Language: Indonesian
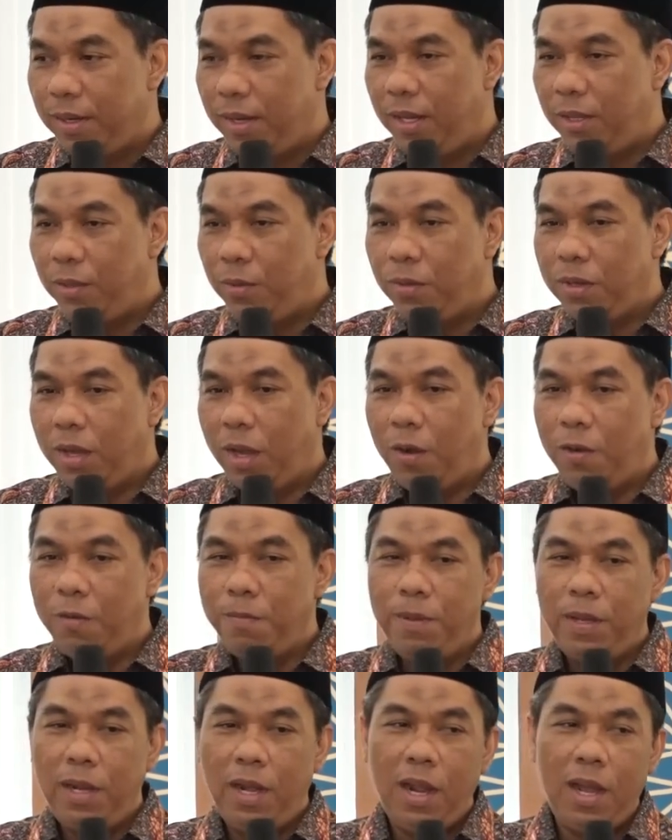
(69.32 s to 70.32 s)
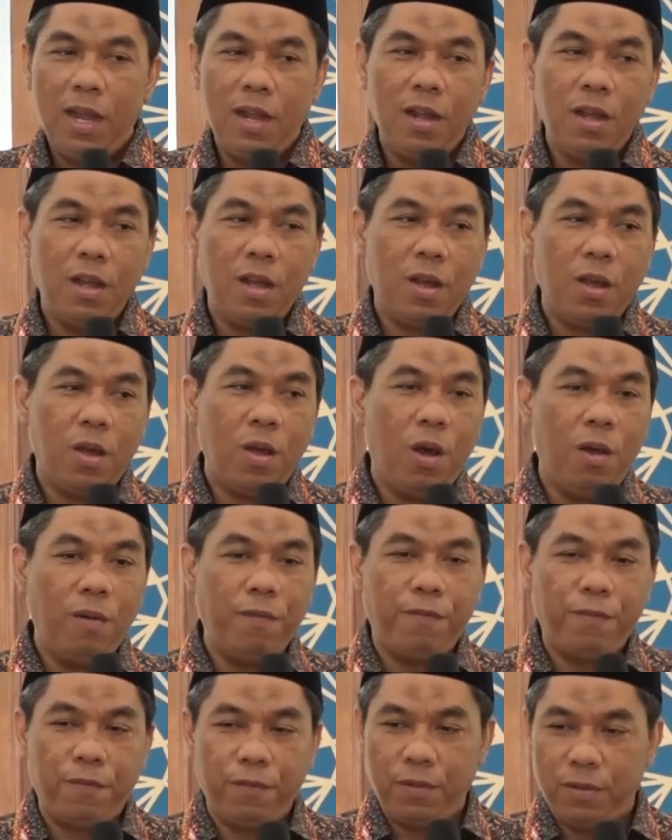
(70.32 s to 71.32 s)
Itu kalau bilang
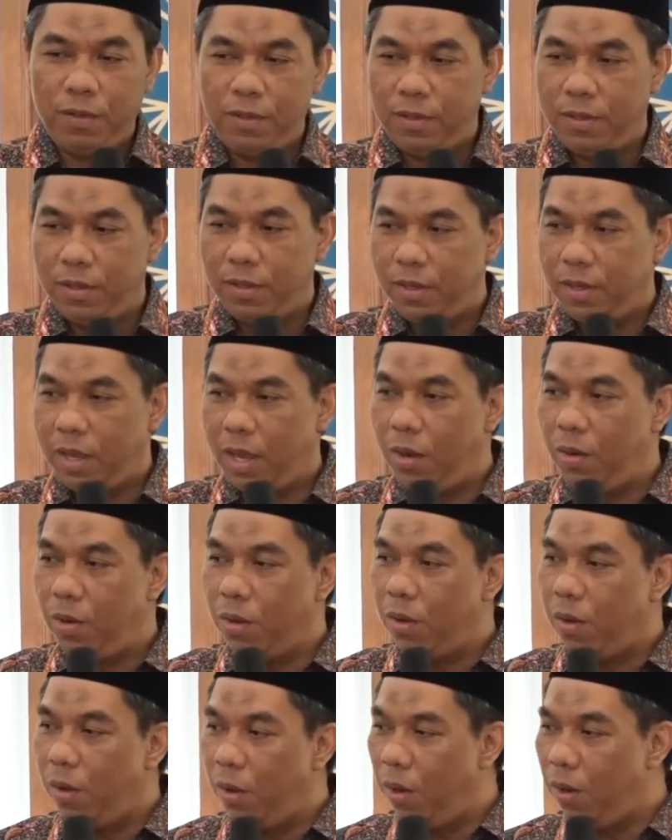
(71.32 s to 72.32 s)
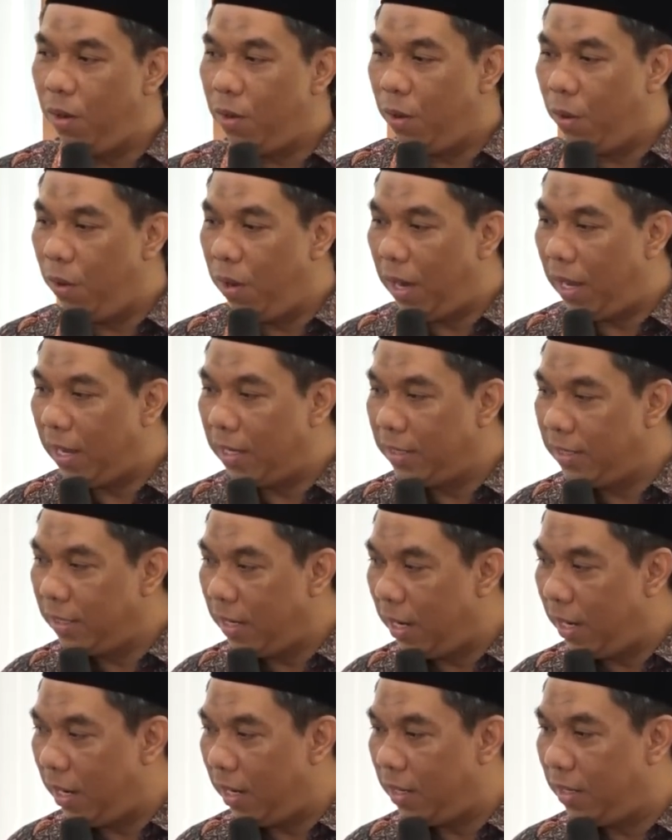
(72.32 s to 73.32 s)
off, kalau
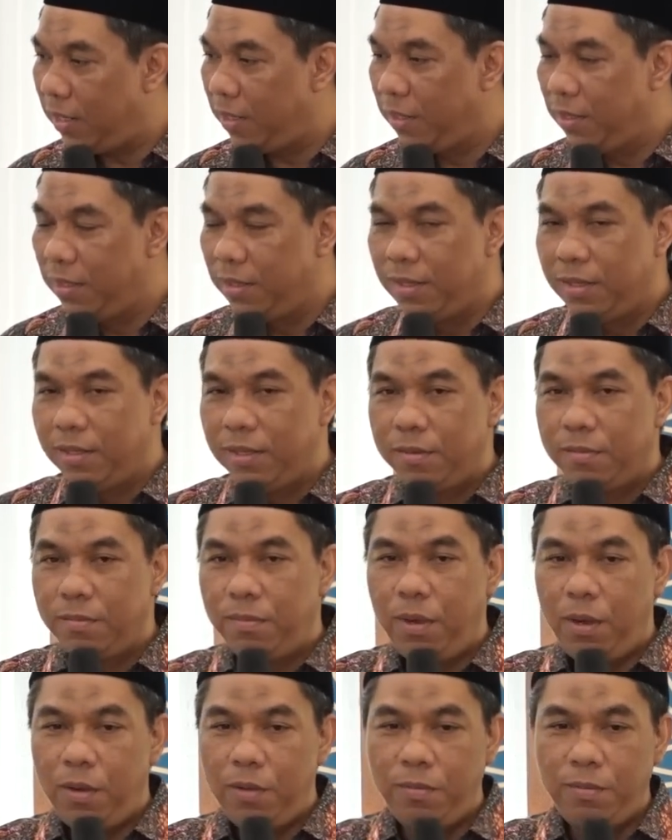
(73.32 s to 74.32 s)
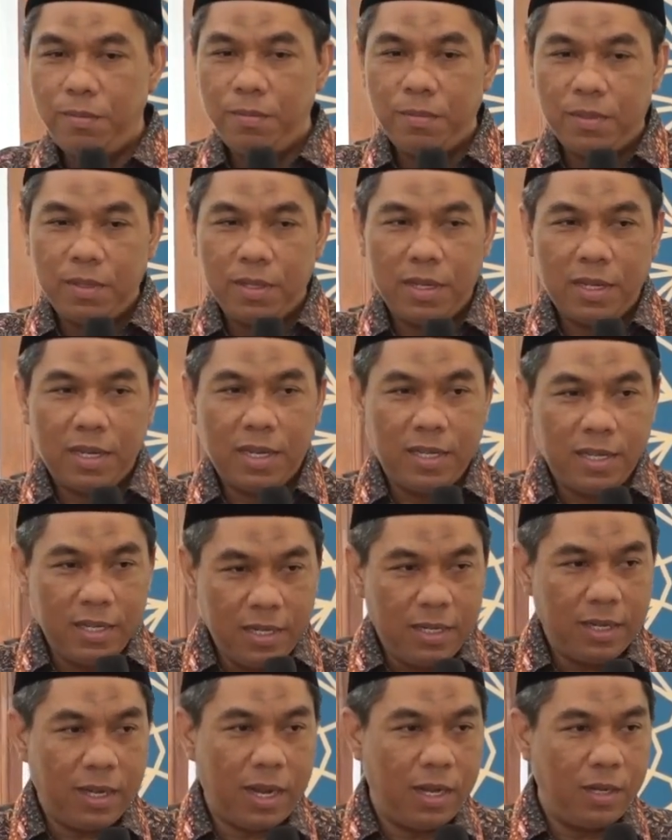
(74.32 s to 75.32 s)
kol-kolahnya belum
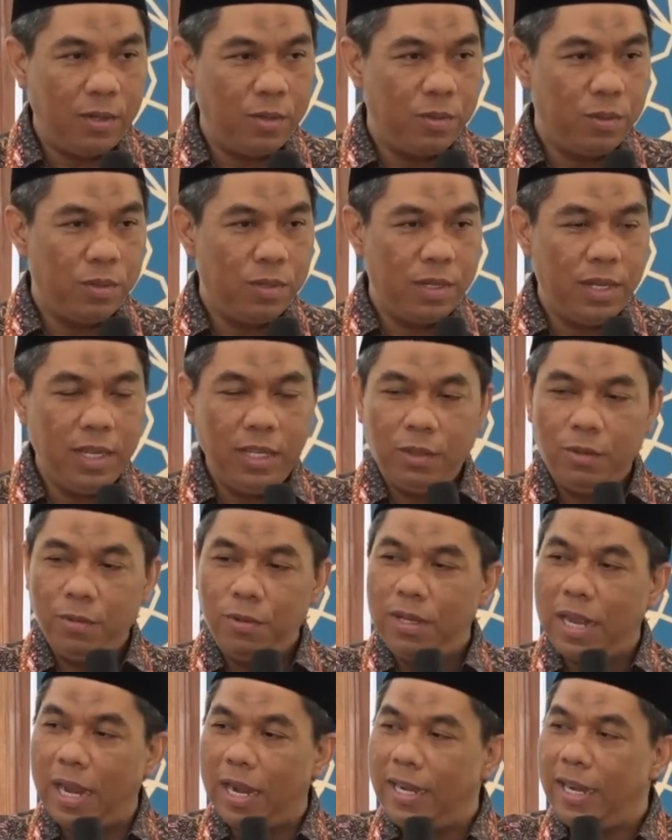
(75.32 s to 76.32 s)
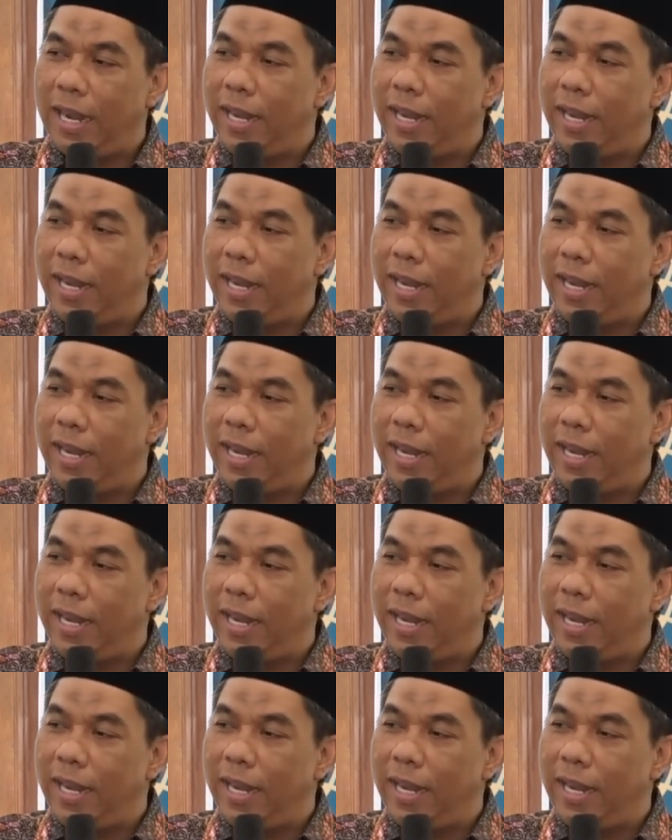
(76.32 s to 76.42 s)
kedengeran, itu nggak